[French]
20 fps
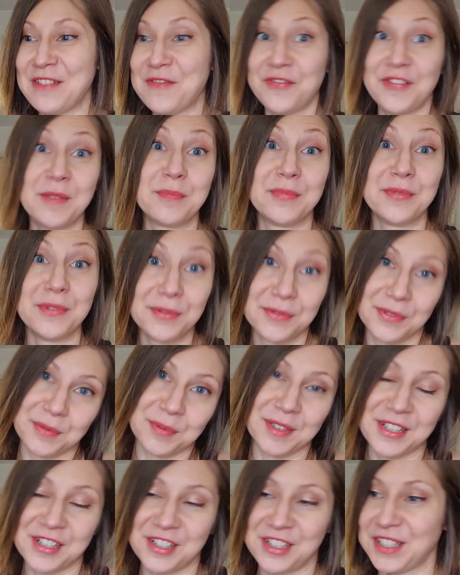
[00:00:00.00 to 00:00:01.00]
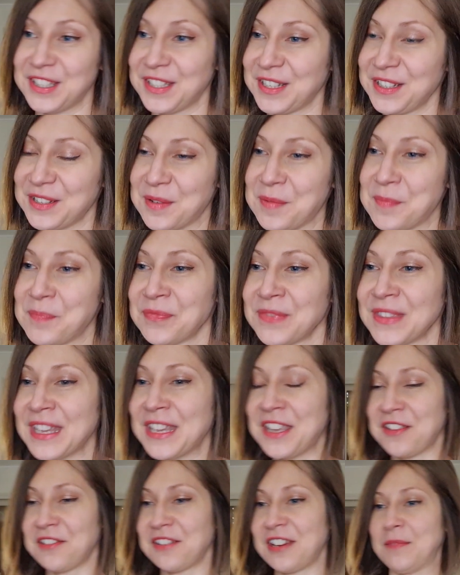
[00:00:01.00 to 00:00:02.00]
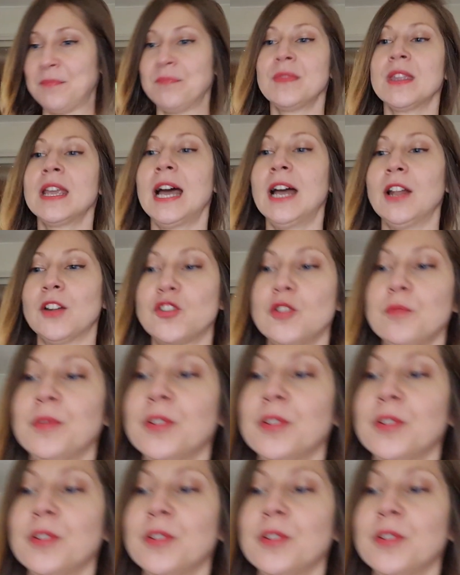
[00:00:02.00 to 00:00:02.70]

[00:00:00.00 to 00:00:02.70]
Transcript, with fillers: Il fait beau, c'est pour ça que je dis ça. Ok, alors je